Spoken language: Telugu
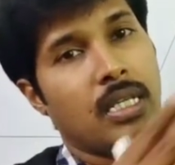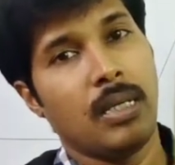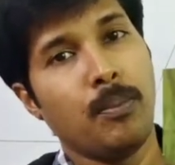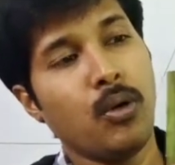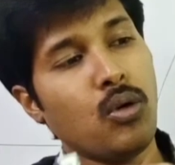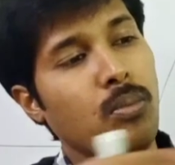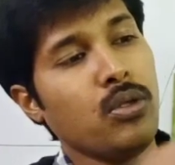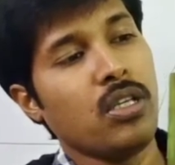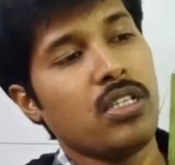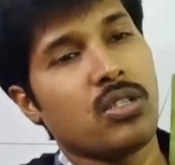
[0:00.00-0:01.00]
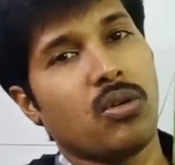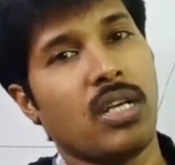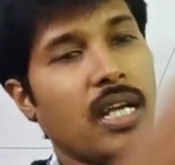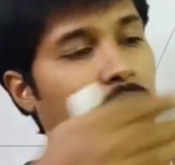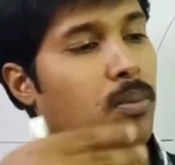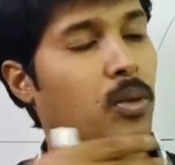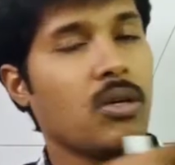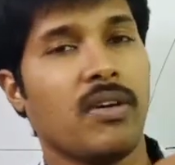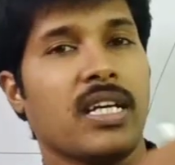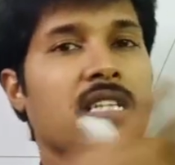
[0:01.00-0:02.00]
ఈ బుక్ ముందు నుంచి కొన్ని లైన్లు బుక్
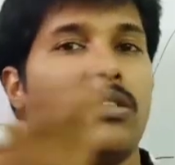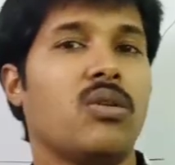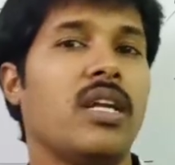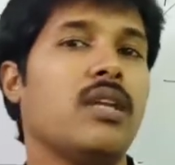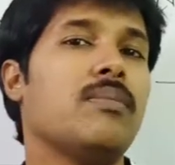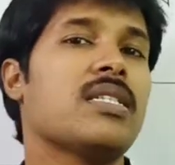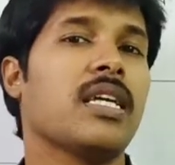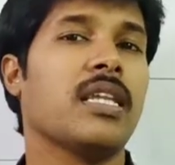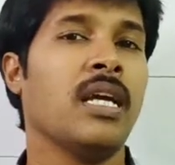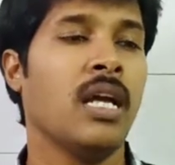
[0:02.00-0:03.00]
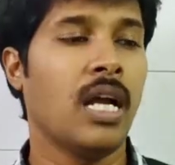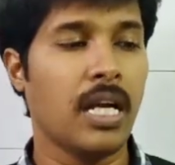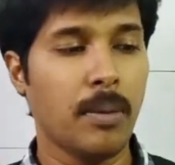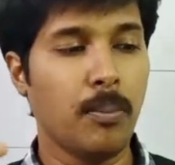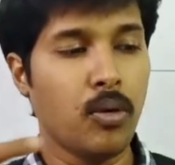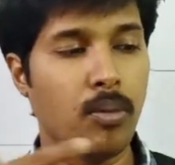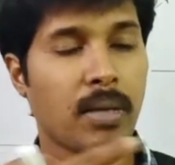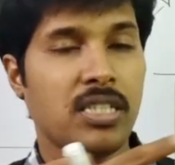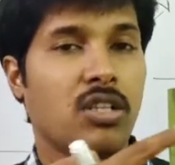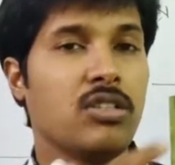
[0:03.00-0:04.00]
వెనక నుంచి కొన్ని లైన్లు మిస్ అవుతాయి అంటే బుక్
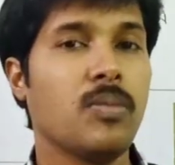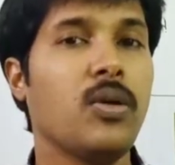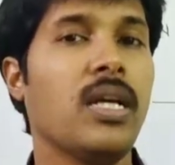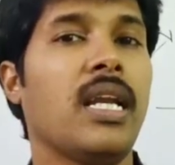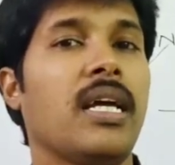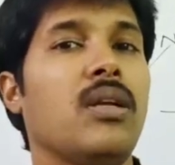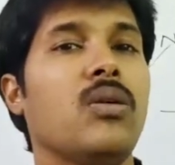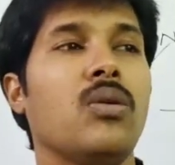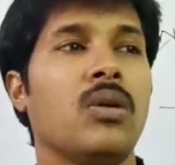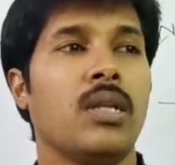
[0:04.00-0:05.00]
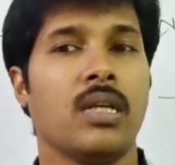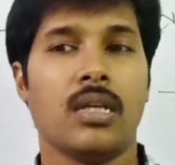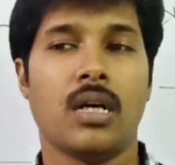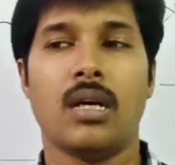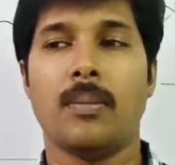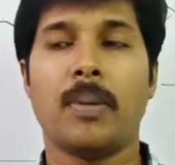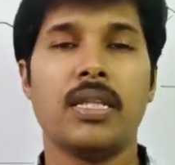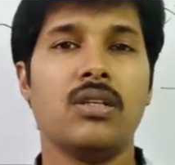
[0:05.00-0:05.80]
మధ్యలోంచి పోయే లైన్లు పది